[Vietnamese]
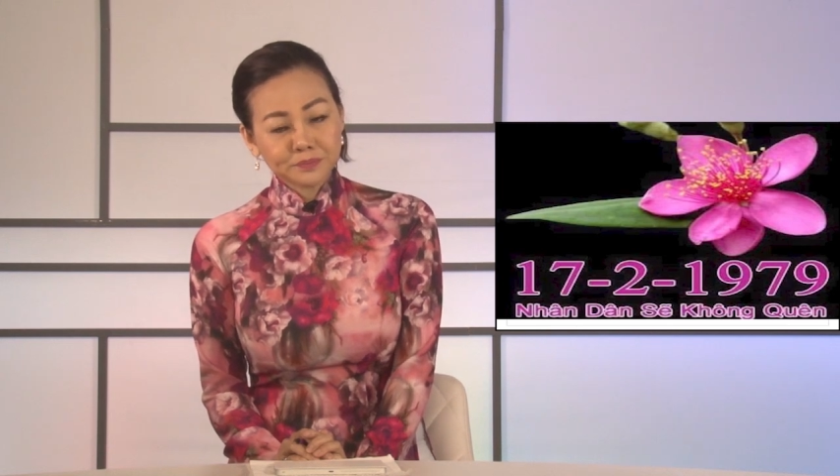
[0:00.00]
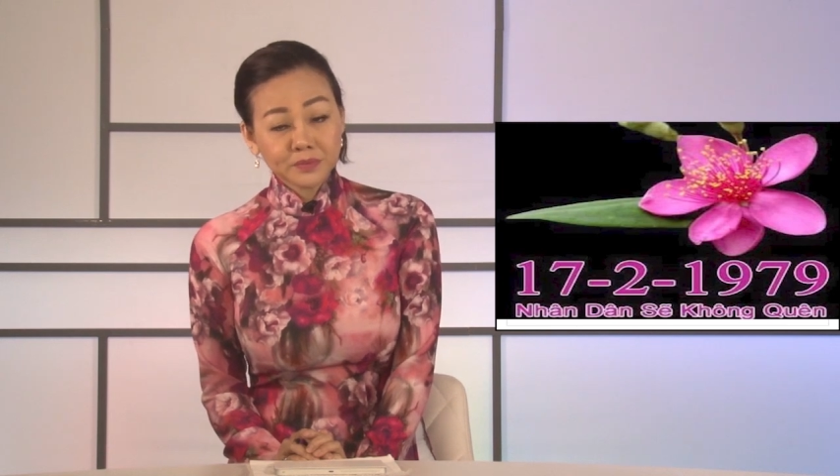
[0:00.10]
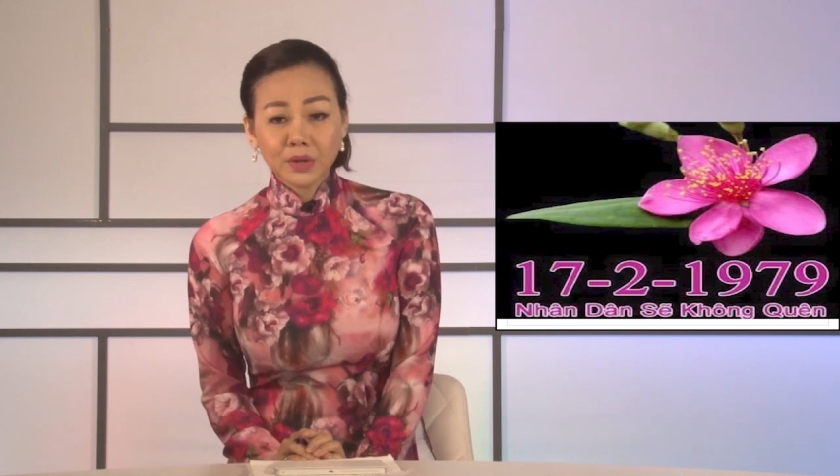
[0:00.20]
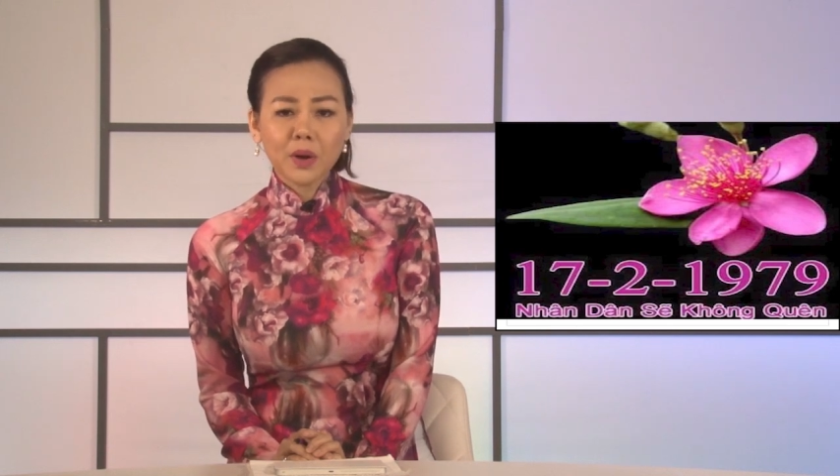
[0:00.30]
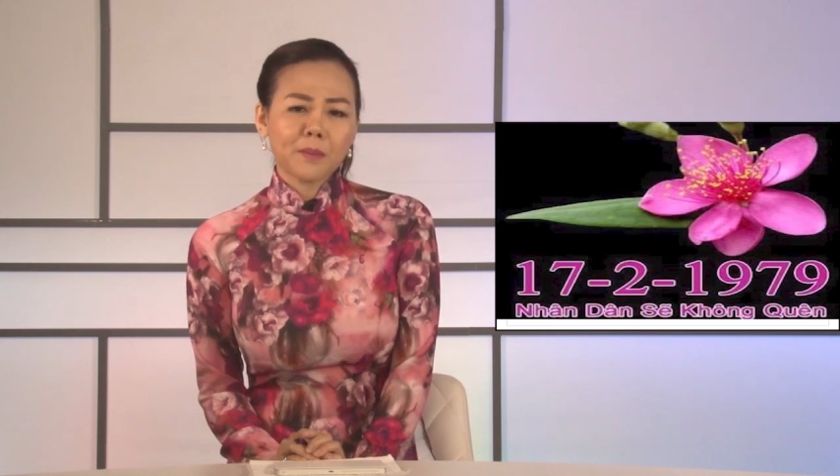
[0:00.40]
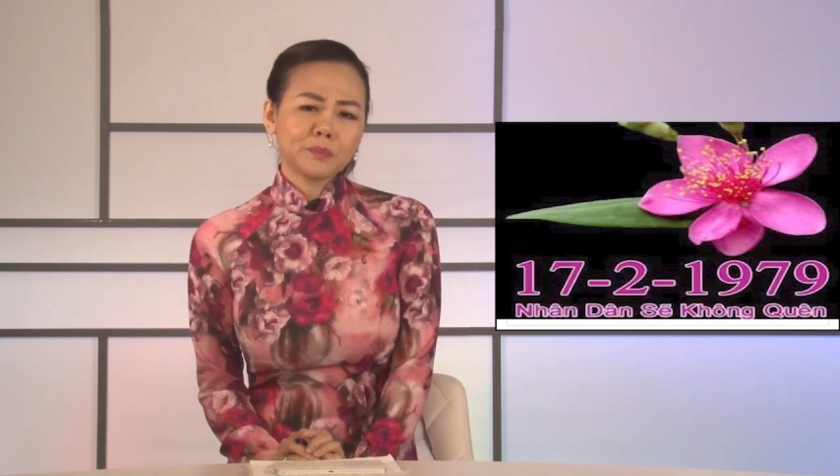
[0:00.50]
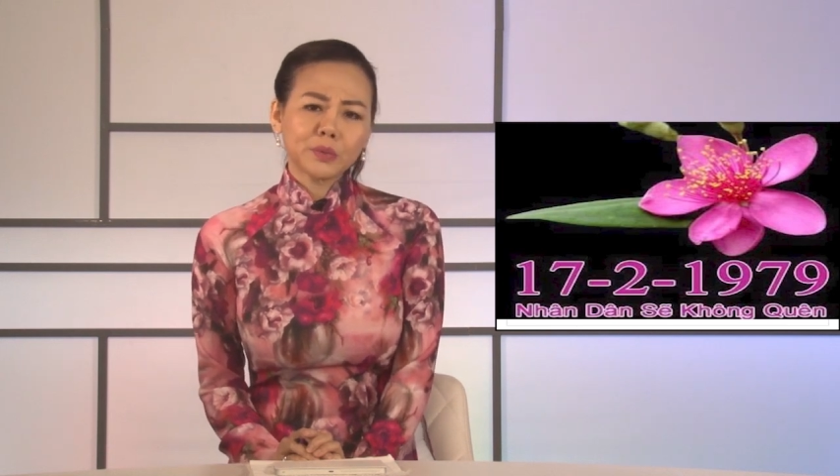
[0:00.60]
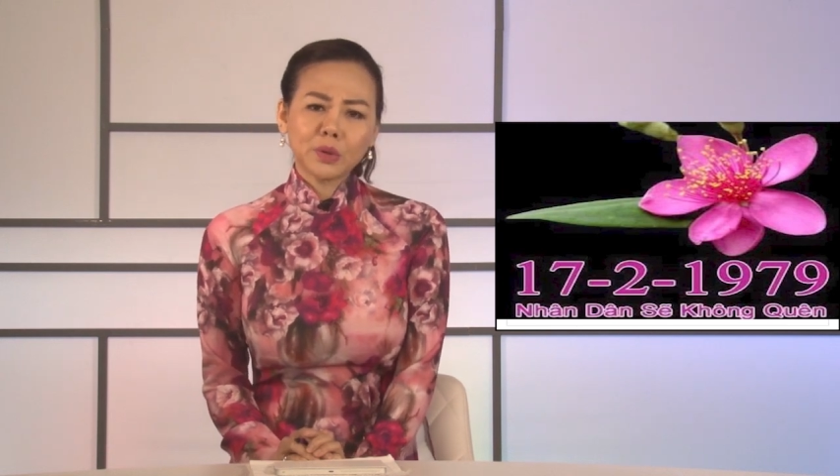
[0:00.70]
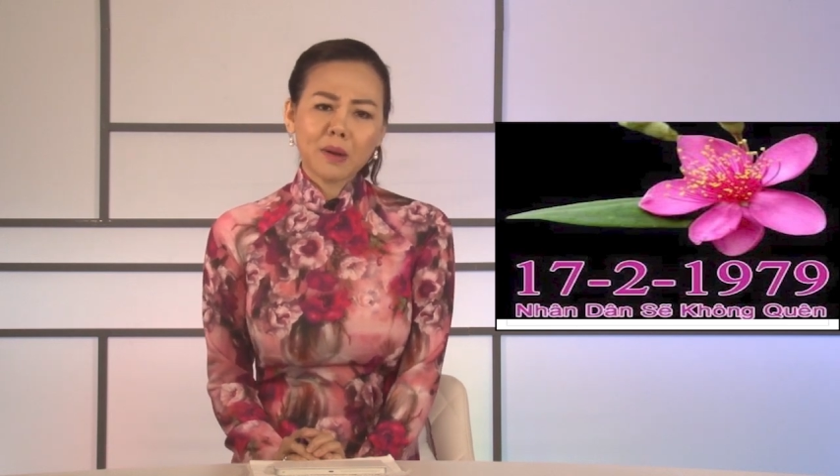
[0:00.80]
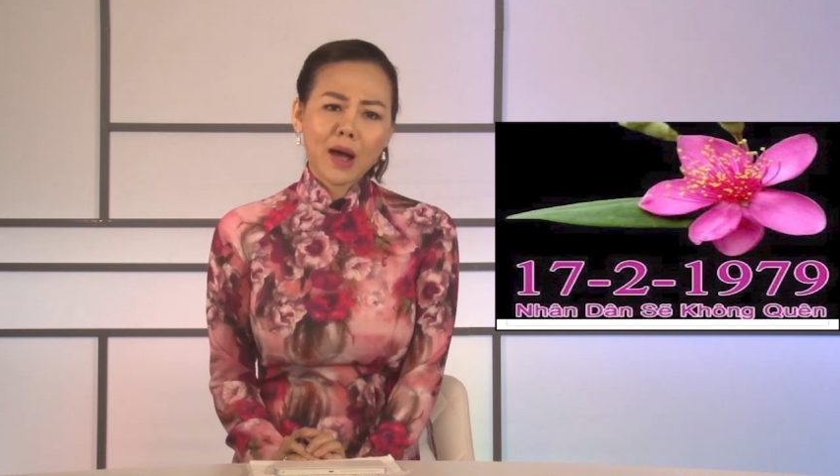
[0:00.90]
Tôi,
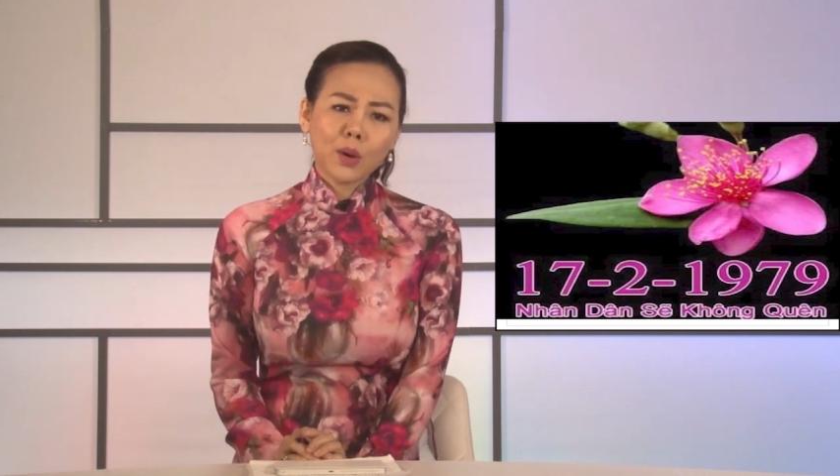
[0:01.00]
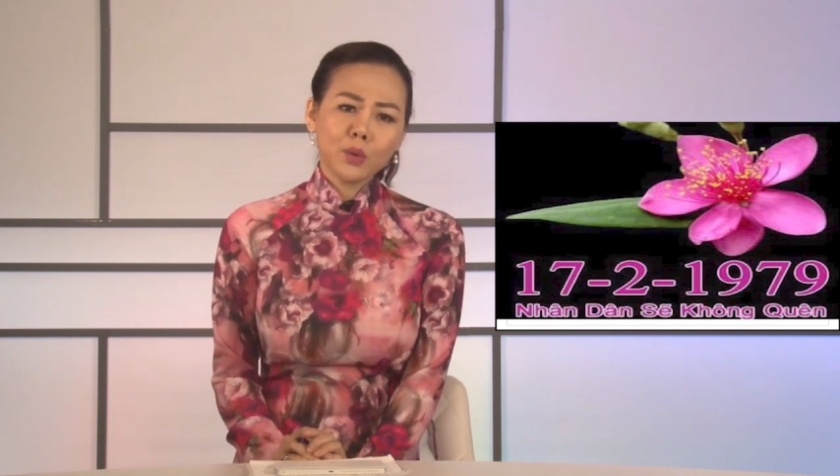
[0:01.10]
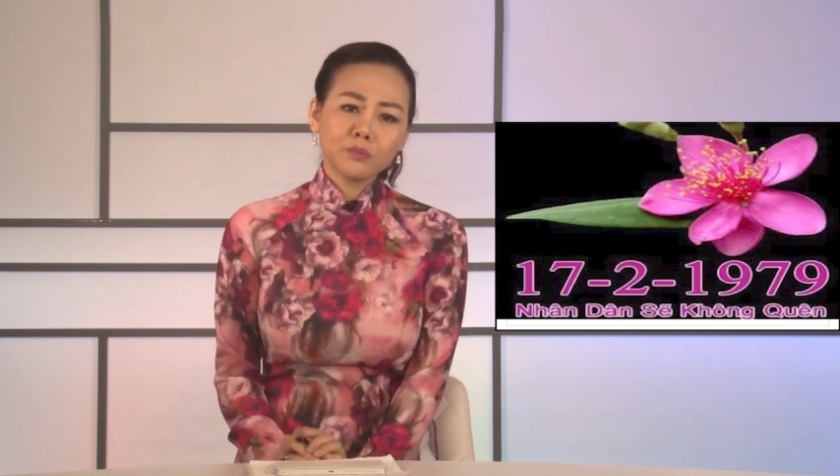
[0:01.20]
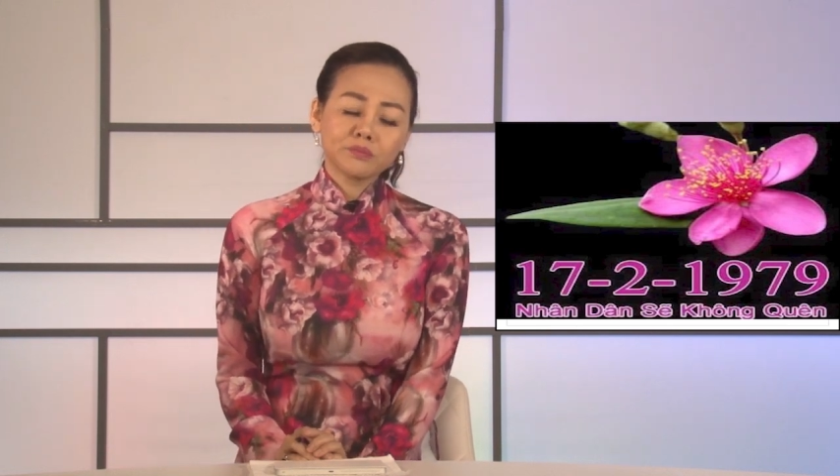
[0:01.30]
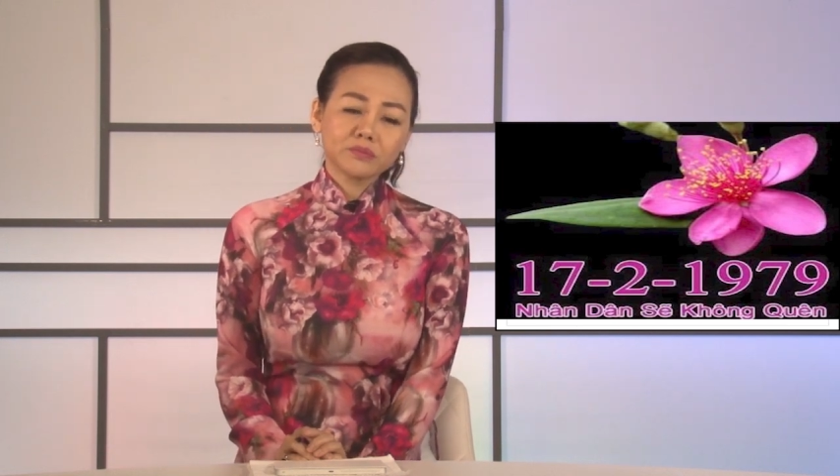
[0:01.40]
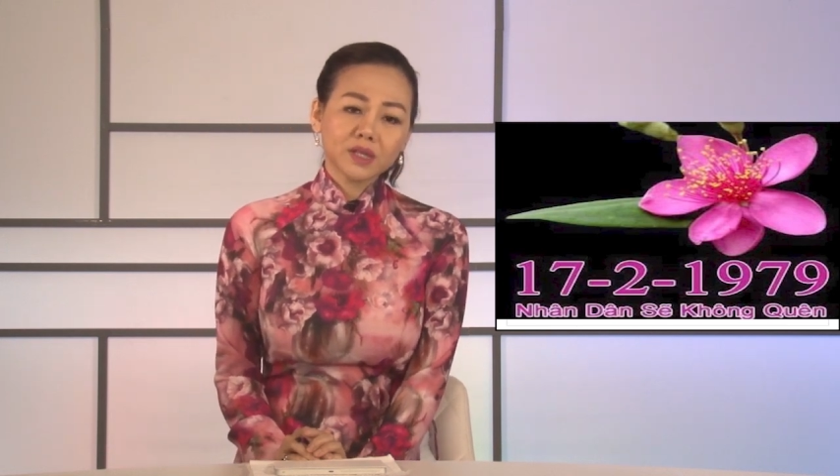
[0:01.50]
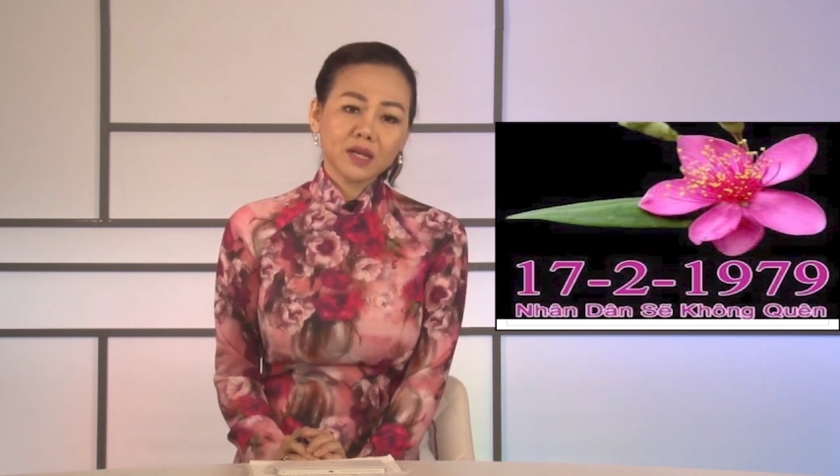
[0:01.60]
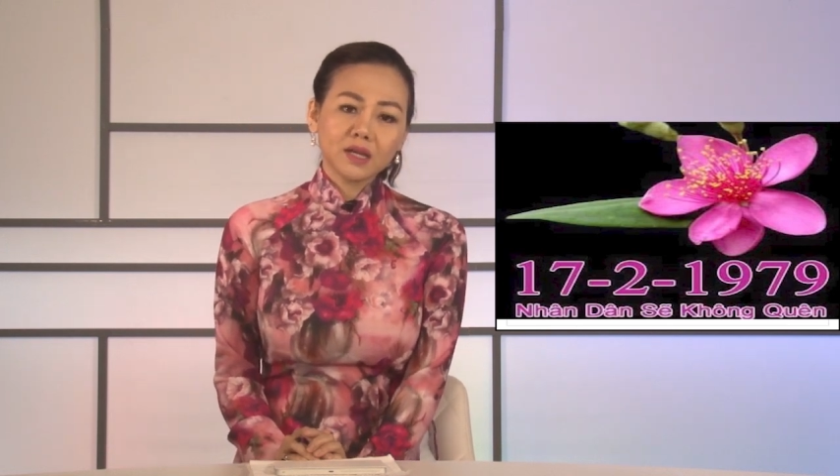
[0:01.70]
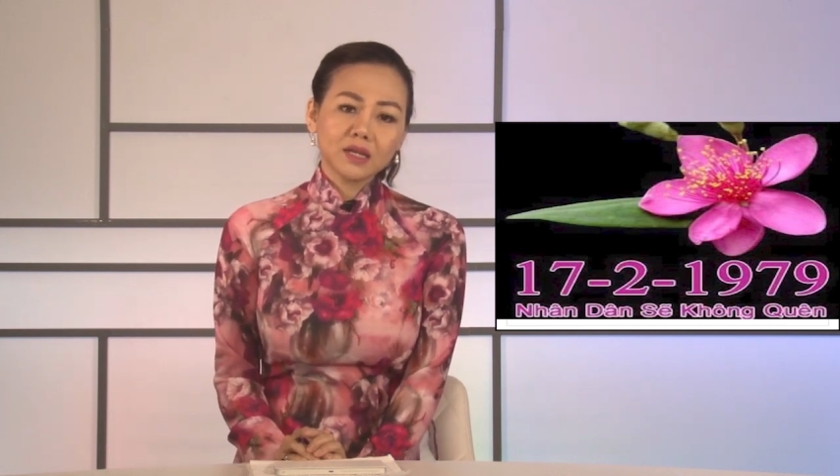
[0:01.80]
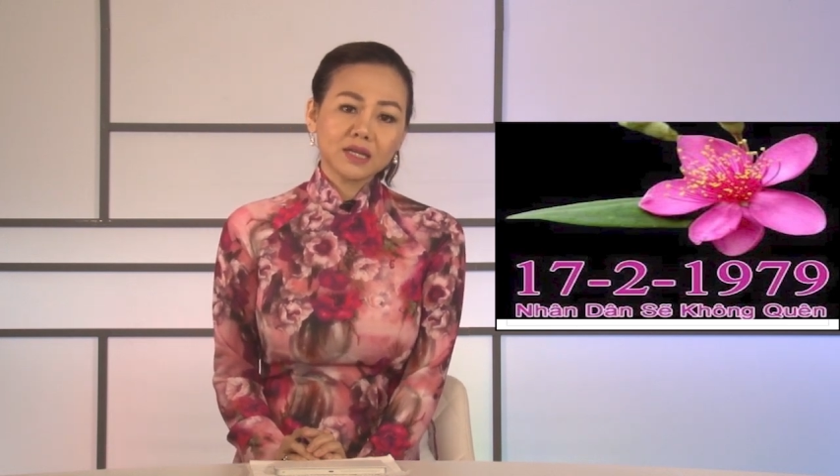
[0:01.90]
tôi bảo
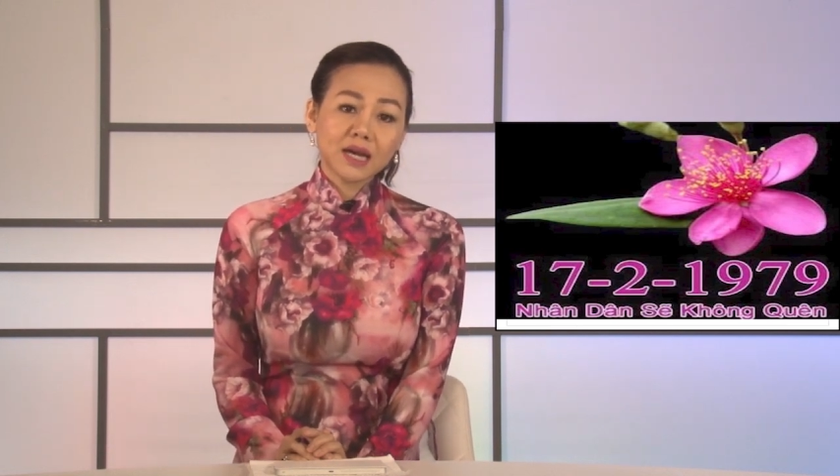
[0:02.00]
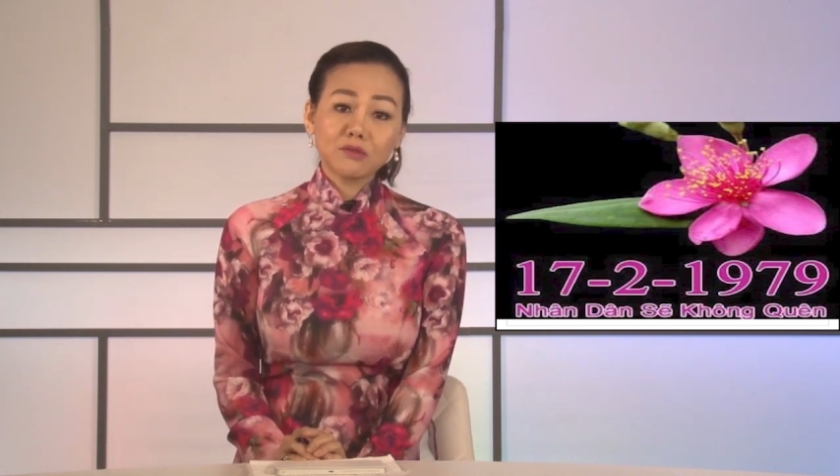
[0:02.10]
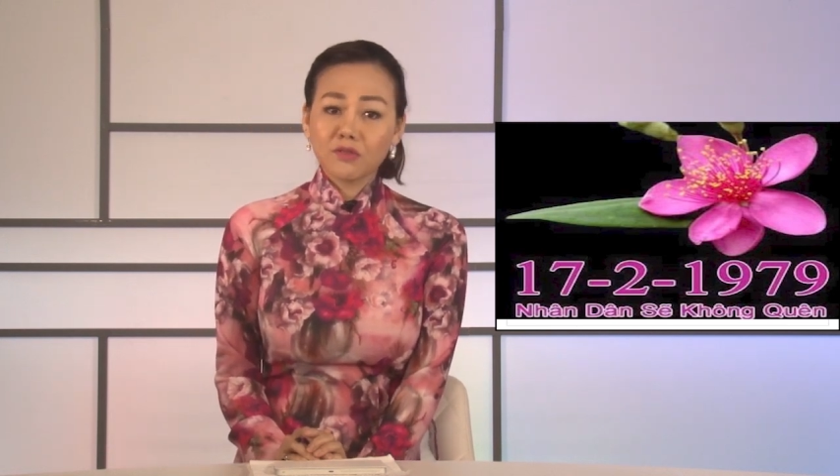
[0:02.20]
thì khách